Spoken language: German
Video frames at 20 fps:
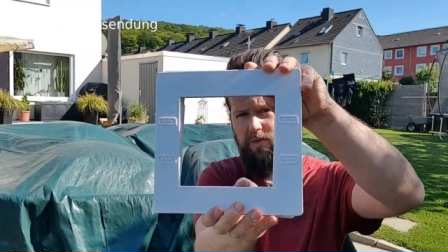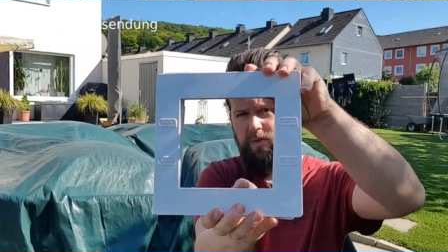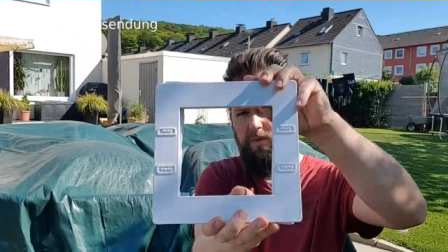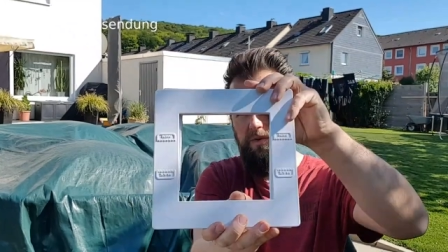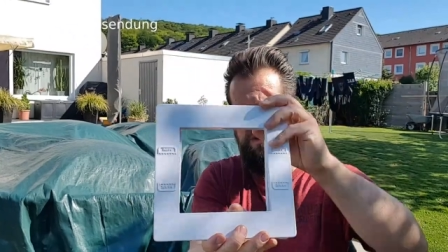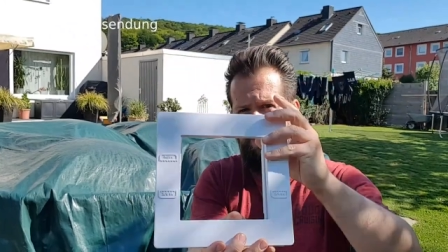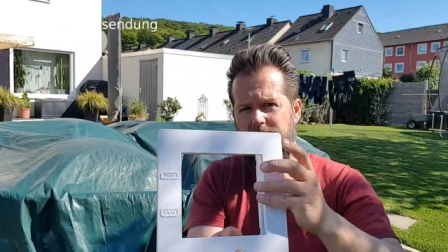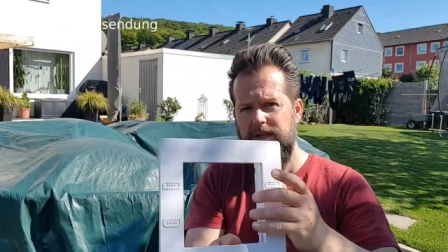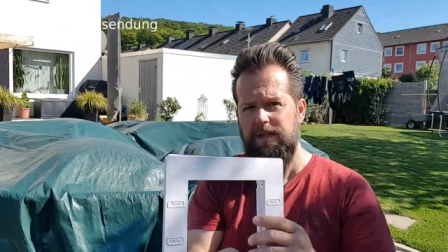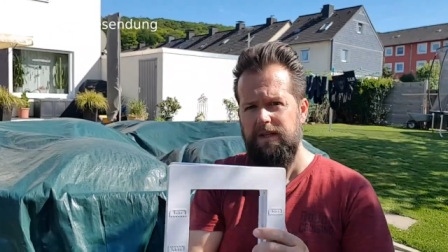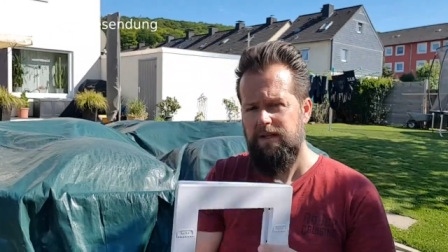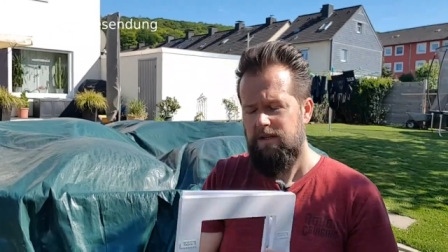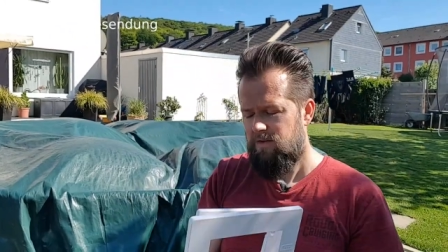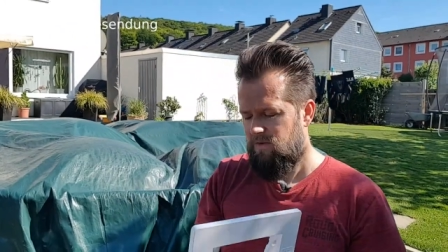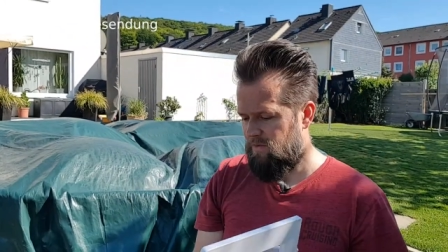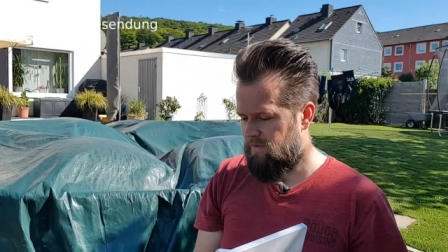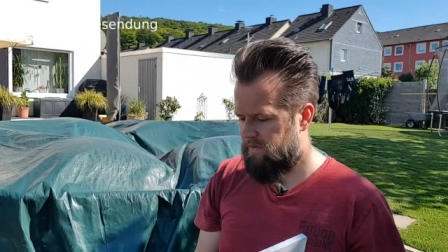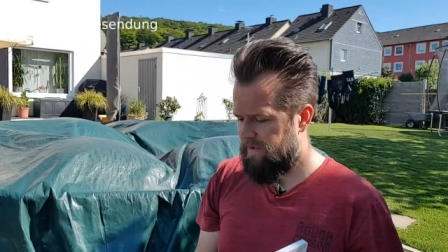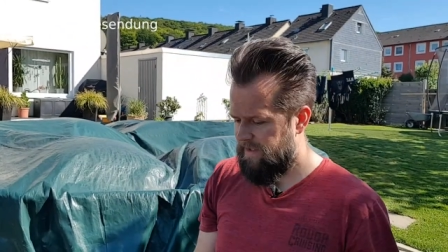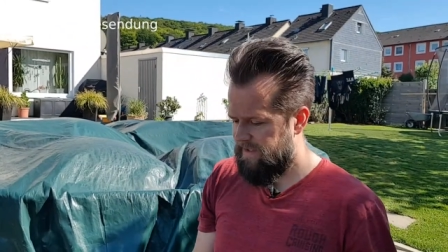so.
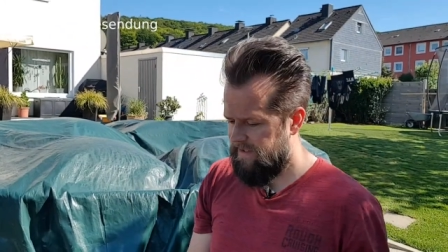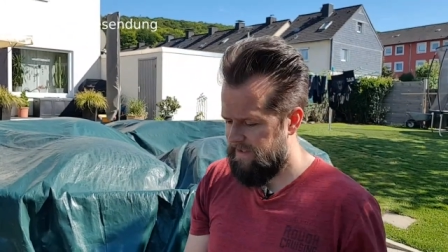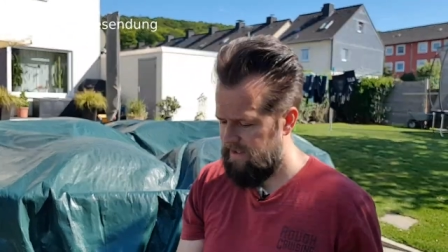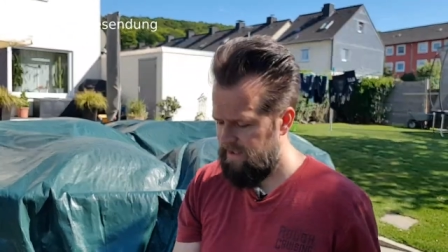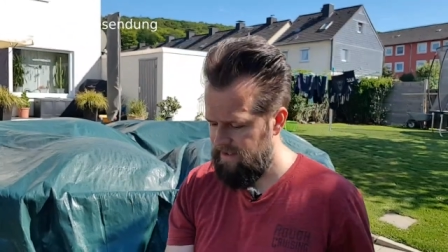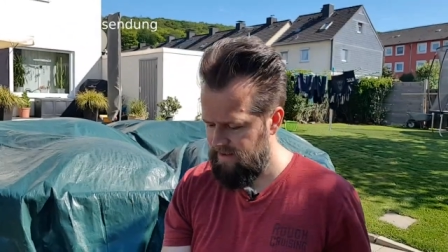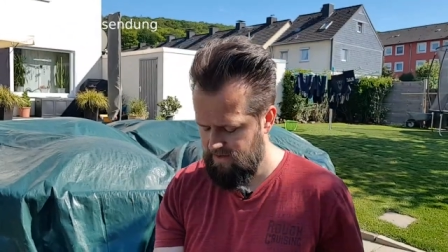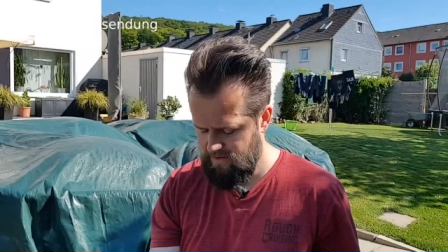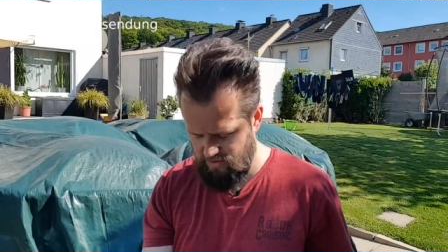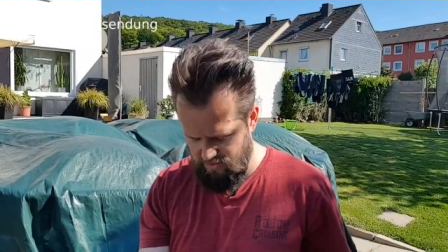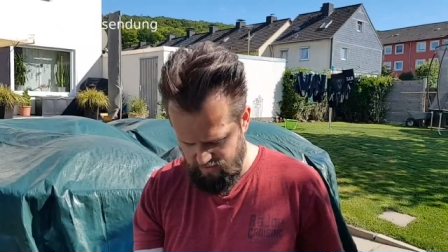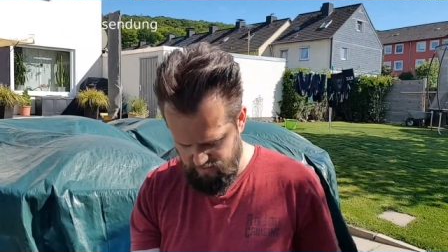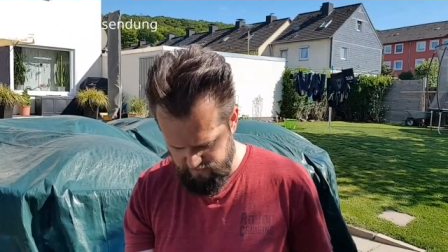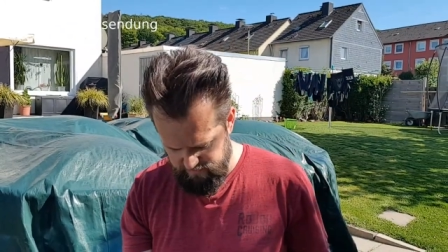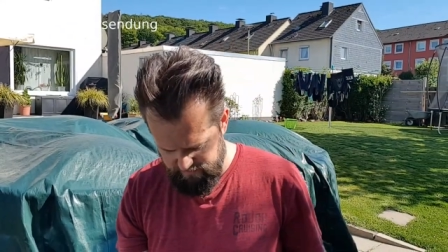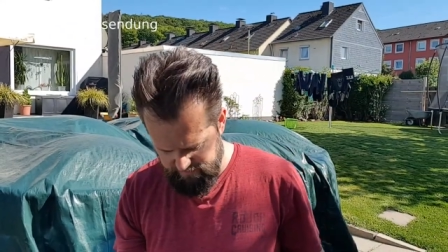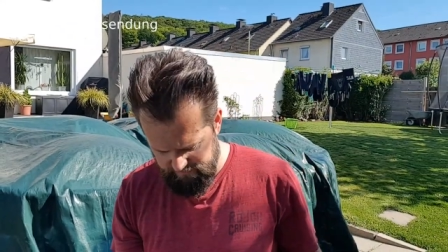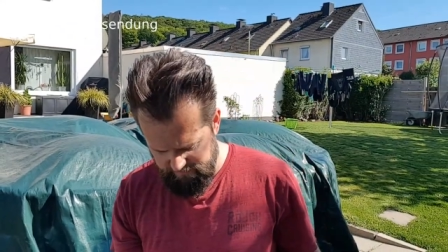Und ihr seht hier schon,